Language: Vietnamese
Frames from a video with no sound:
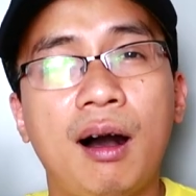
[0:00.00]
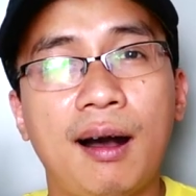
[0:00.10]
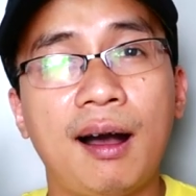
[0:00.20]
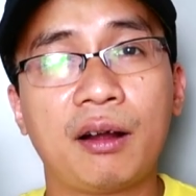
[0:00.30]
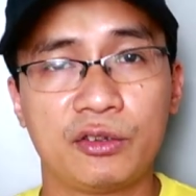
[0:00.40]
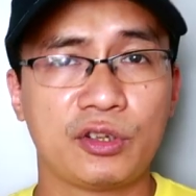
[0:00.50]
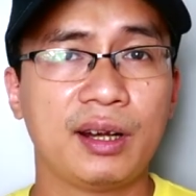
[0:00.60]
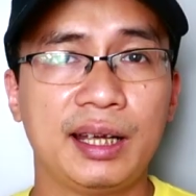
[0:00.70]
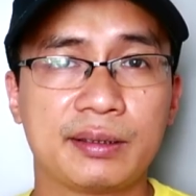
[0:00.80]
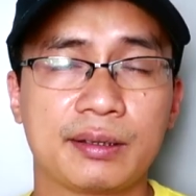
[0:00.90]
Order
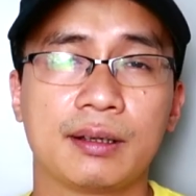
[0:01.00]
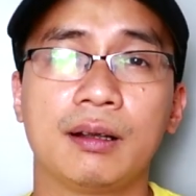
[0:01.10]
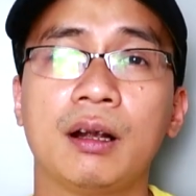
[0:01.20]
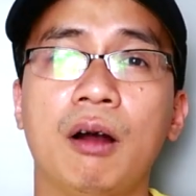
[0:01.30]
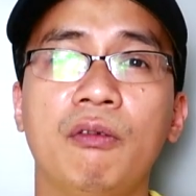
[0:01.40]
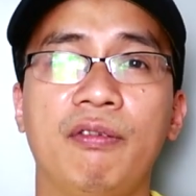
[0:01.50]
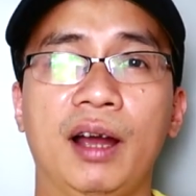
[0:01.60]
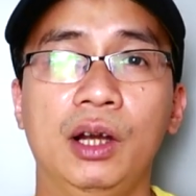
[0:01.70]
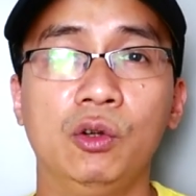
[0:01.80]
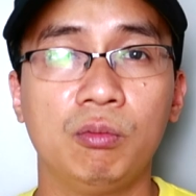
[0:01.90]
Toilet không
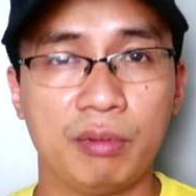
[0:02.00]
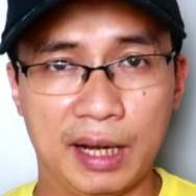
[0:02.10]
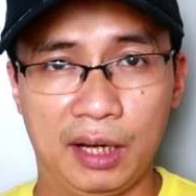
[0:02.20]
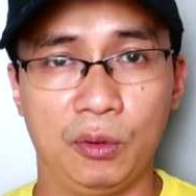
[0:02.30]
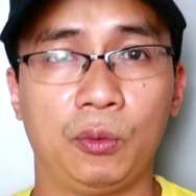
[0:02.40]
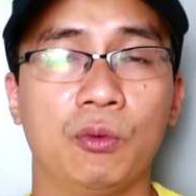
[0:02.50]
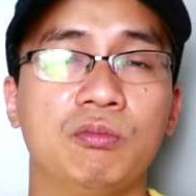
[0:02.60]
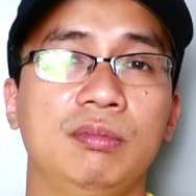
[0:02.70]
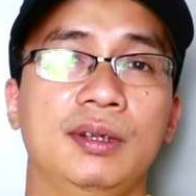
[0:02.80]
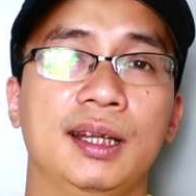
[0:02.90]
phải lúc nào
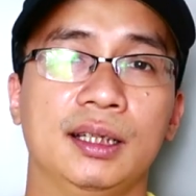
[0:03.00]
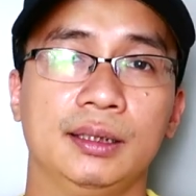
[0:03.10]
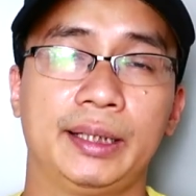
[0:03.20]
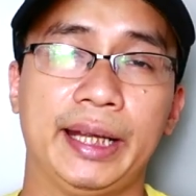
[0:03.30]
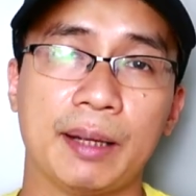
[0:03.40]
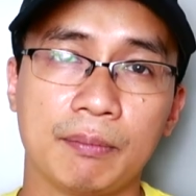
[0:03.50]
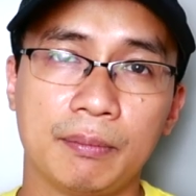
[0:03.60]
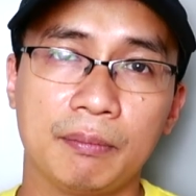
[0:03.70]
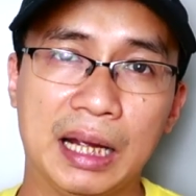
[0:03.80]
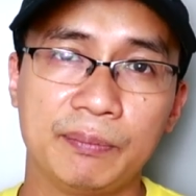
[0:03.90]
cũng là kém
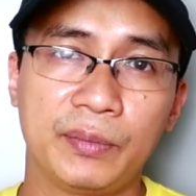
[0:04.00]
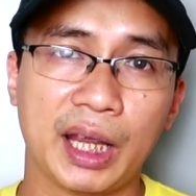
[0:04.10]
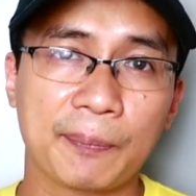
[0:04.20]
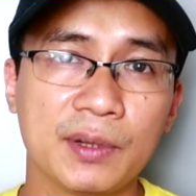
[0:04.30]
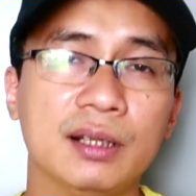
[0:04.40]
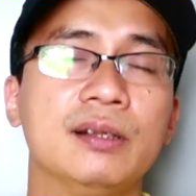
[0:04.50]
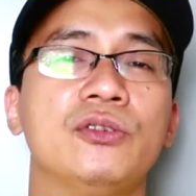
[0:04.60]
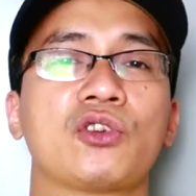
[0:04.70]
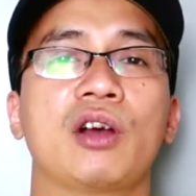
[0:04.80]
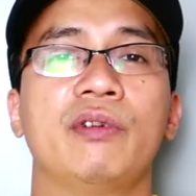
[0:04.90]
bám kém hơn
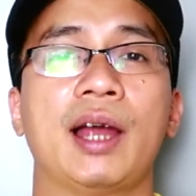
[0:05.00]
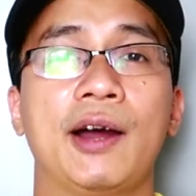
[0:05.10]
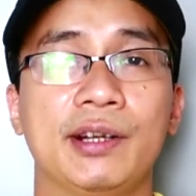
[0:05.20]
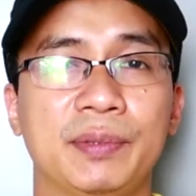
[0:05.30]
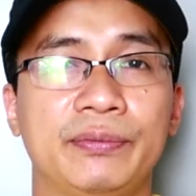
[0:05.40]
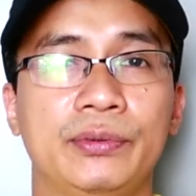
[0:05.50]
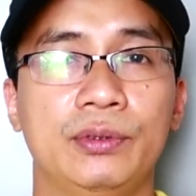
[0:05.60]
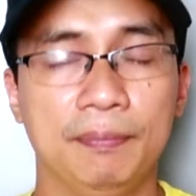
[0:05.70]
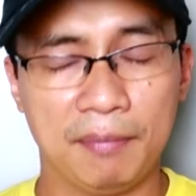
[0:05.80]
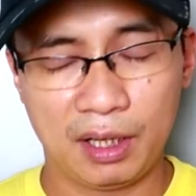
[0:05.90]
so với Order
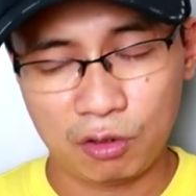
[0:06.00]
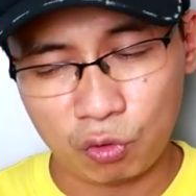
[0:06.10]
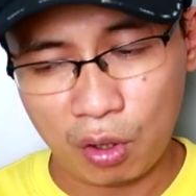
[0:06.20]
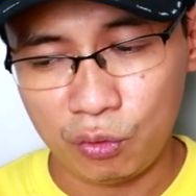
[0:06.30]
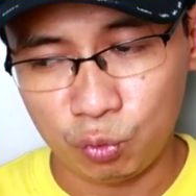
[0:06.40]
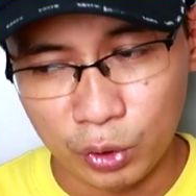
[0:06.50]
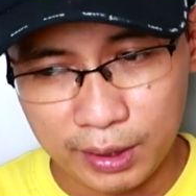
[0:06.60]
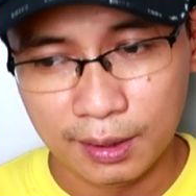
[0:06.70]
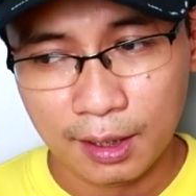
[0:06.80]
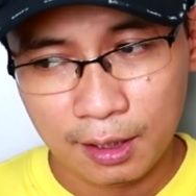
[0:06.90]
Perfume mà nó tùy tùy